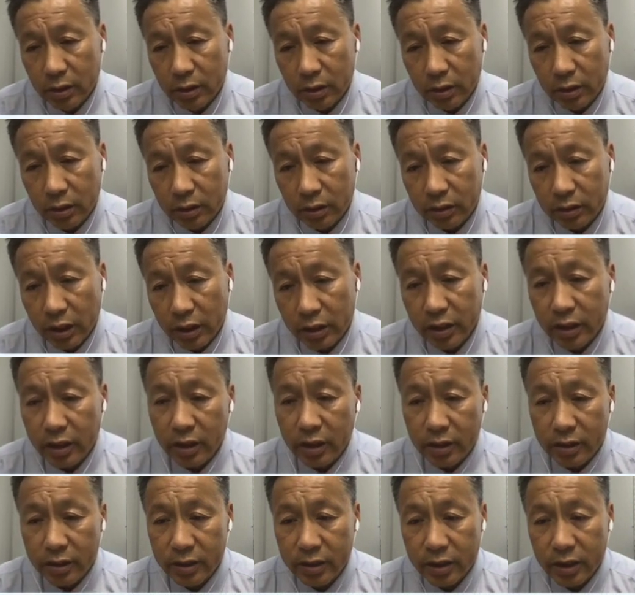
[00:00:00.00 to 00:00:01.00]
呃当地
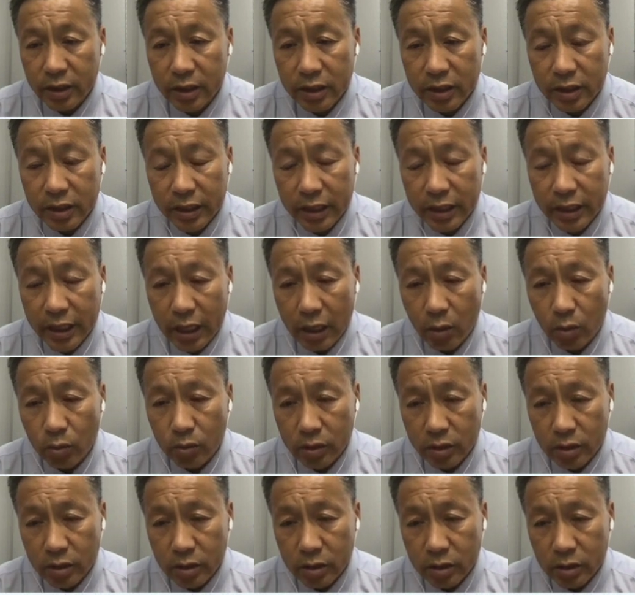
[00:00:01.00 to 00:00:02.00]
的 CDC 啊，
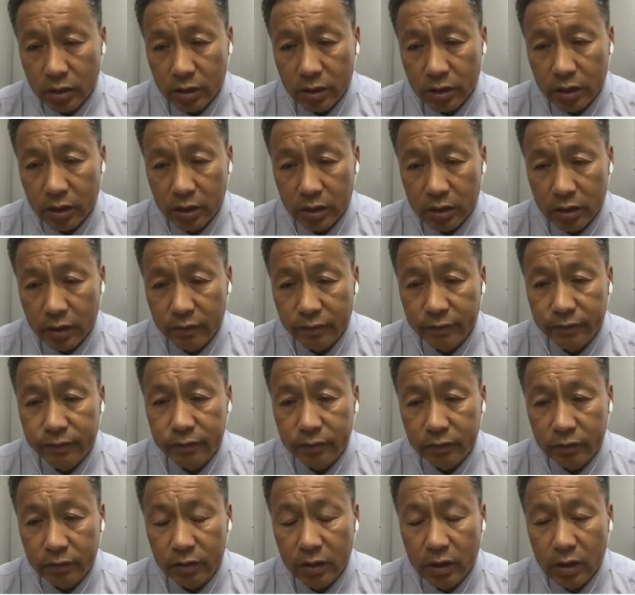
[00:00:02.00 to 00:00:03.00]
或者是这个政
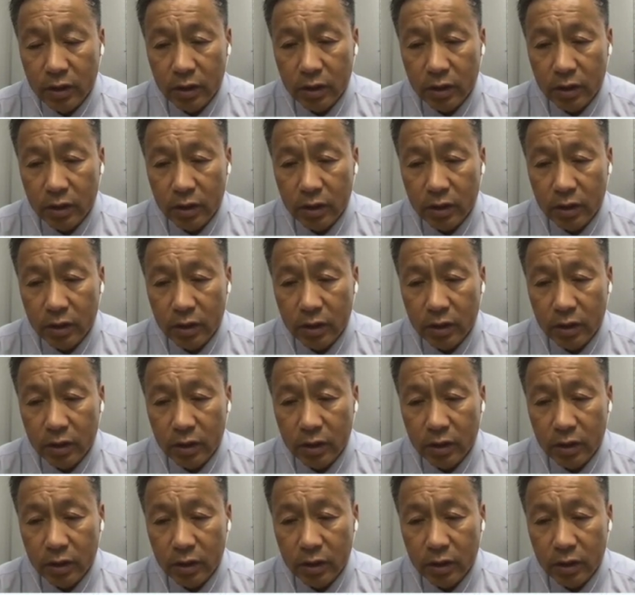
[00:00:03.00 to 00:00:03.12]
府